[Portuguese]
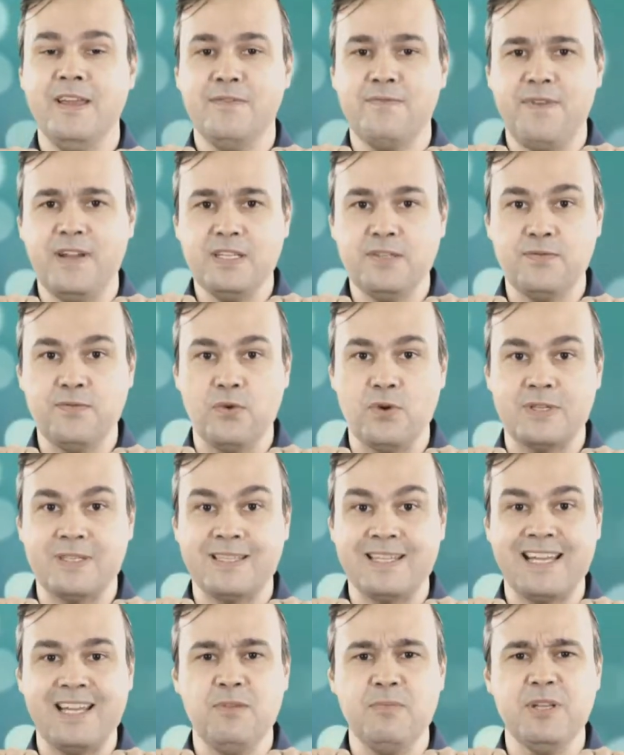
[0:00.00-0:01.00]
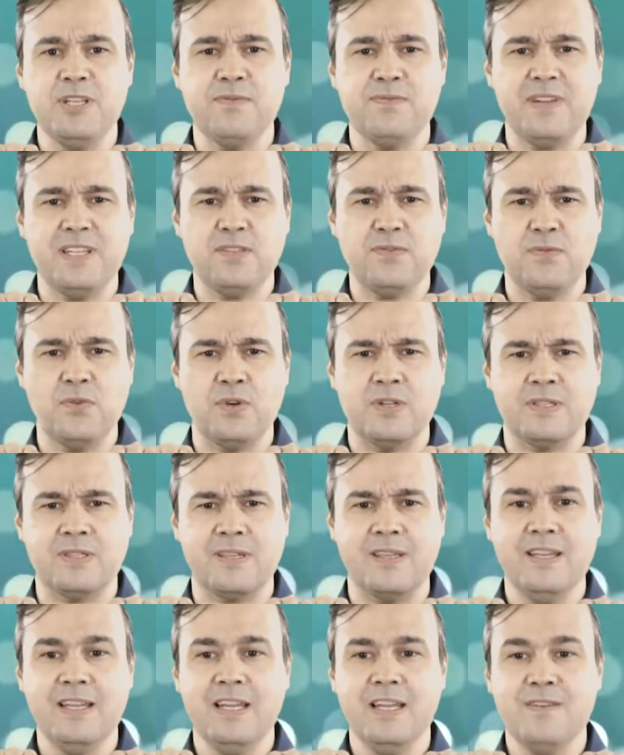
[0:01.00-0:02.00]
Faz força, realmente faz
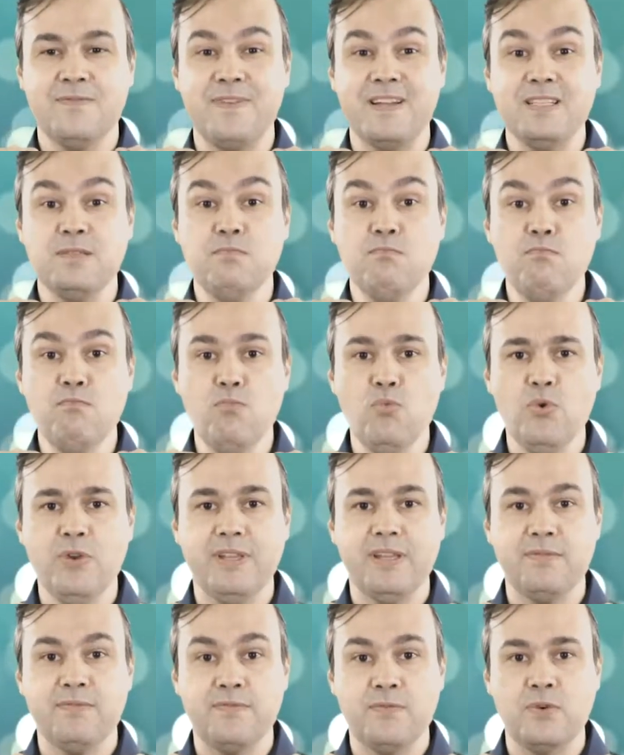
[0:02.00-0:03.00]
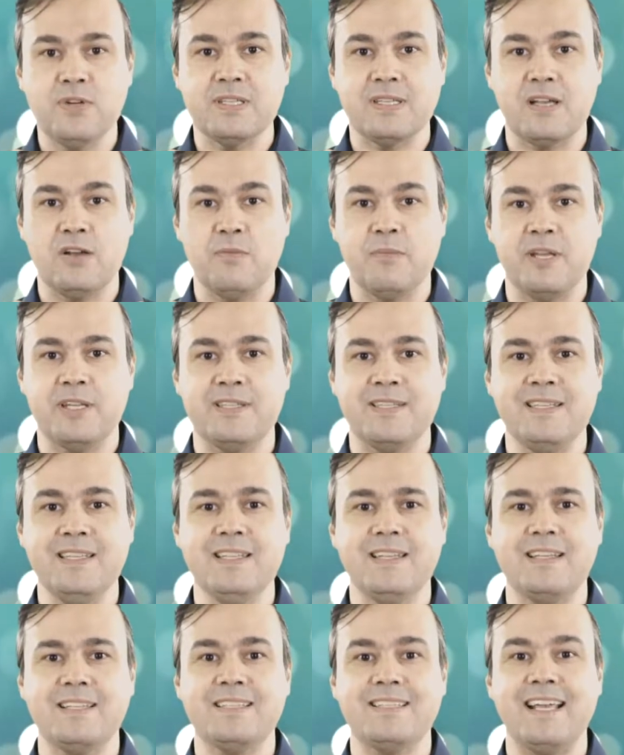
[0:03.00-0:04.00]
força Faz muita força realmente.
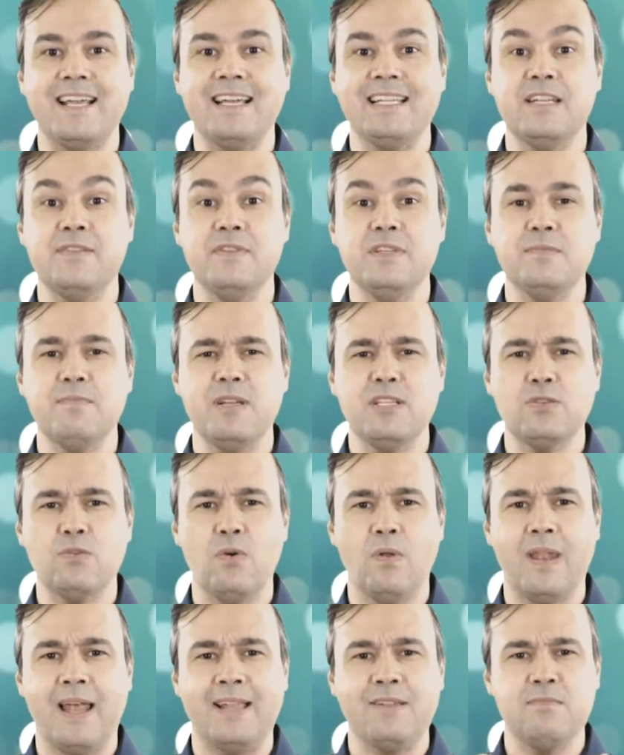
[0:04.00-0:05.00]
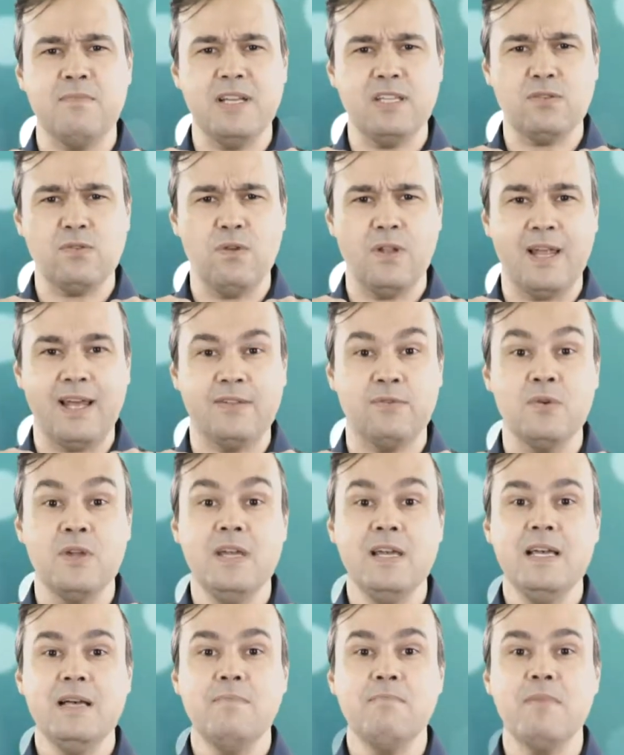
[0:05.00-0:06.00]
Sinta que está cada vez mais colado, mais colado,
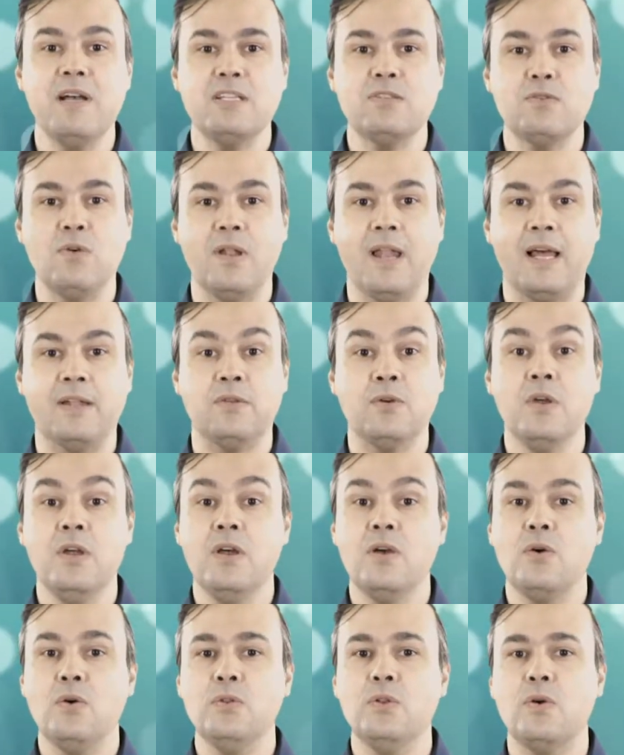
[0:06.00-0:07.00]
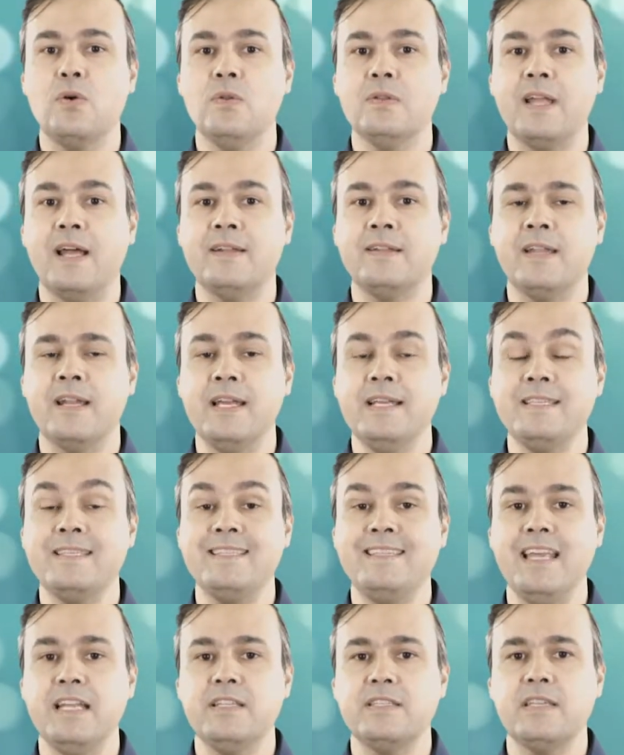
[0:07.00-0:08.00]
mais colado. Quando eu contar três,
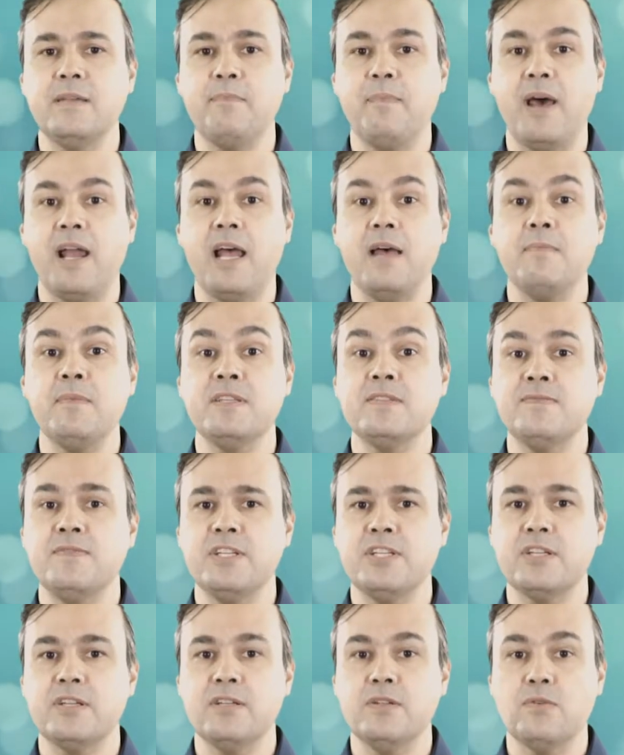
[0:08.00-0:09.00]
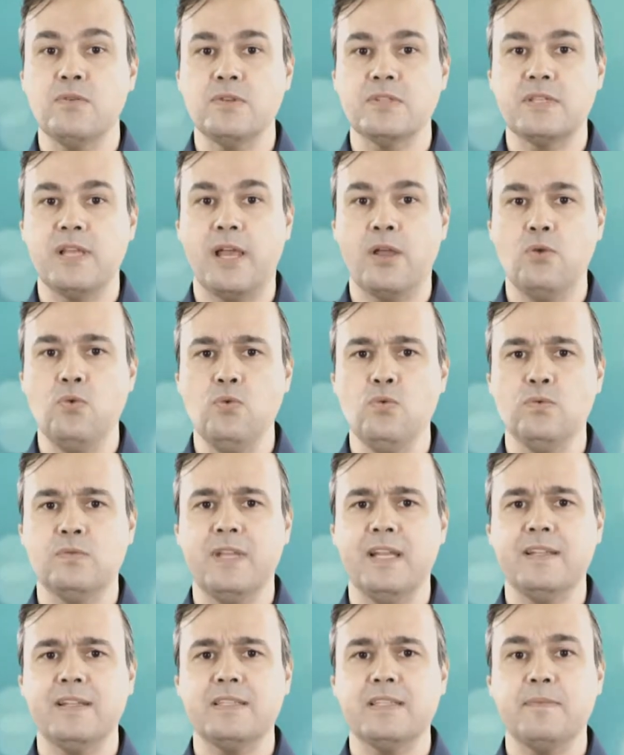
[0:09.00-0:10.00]
tenta separar, mas veja que não consegue. Um,
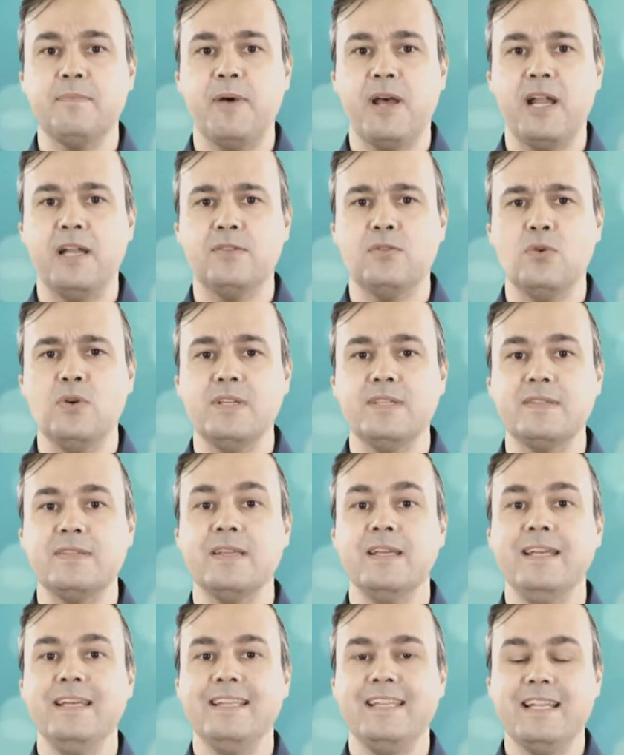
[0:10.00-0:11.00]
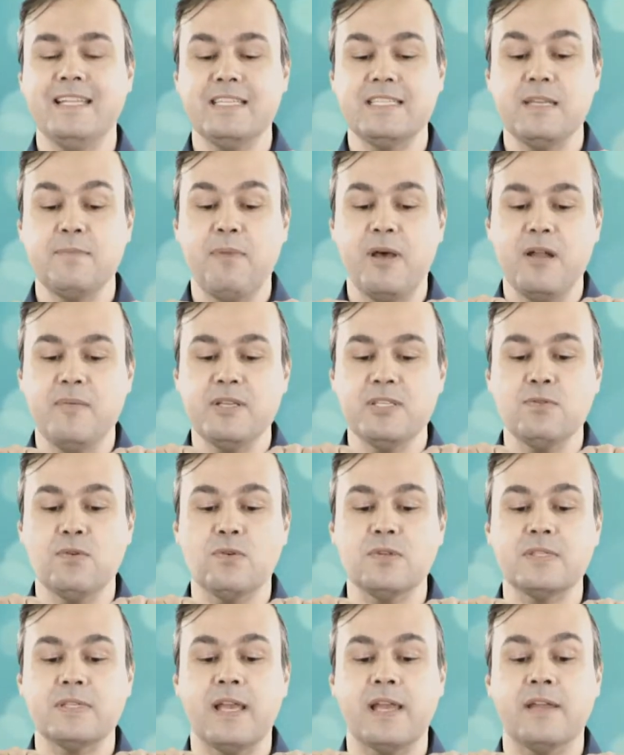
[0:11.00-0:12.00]
tenta separar. Dois, tenta separar, mas não
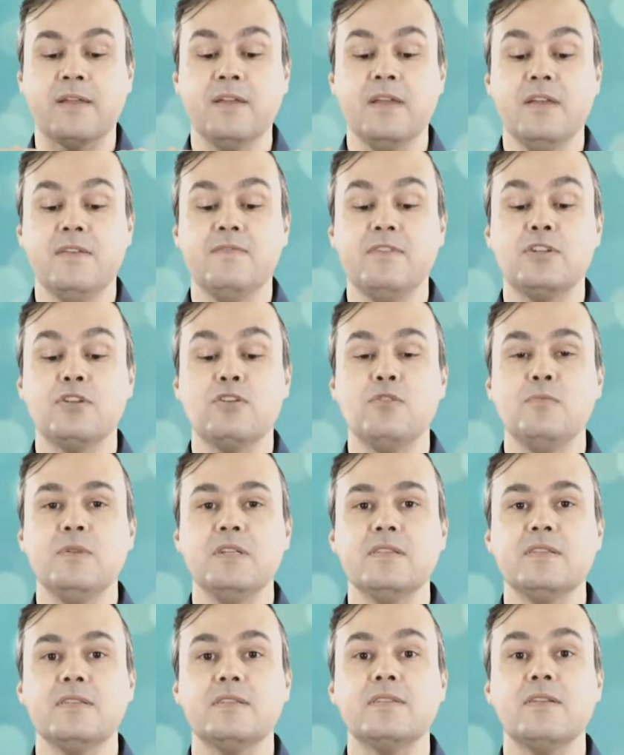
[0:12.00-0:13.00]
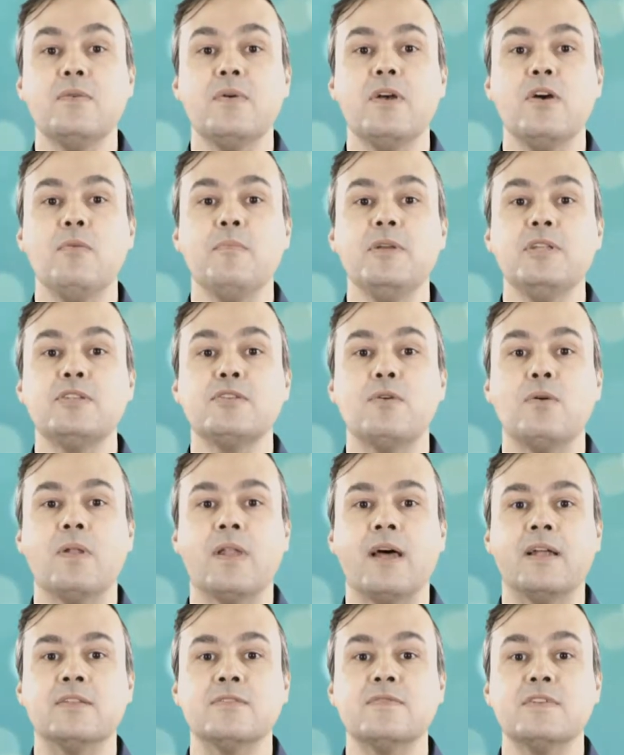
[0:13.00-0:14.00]
consegue. Veja como eles estão realmente
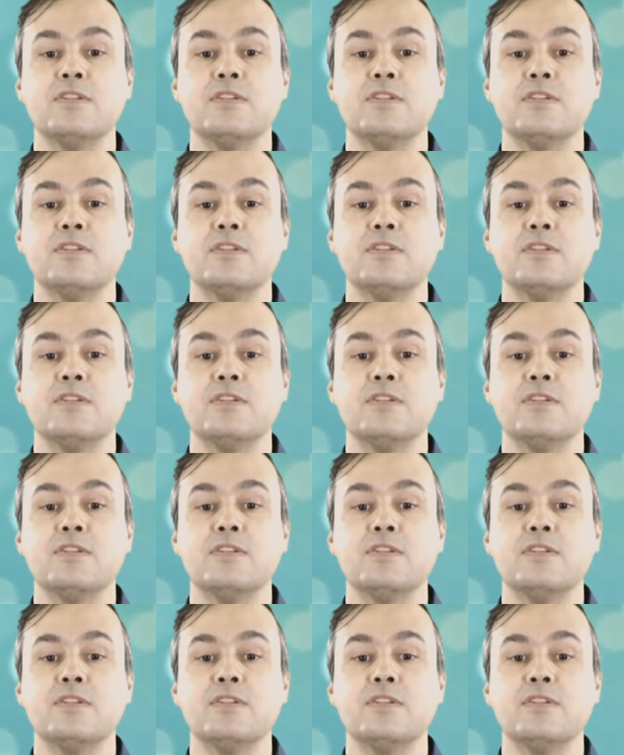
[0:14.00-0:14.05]
colados.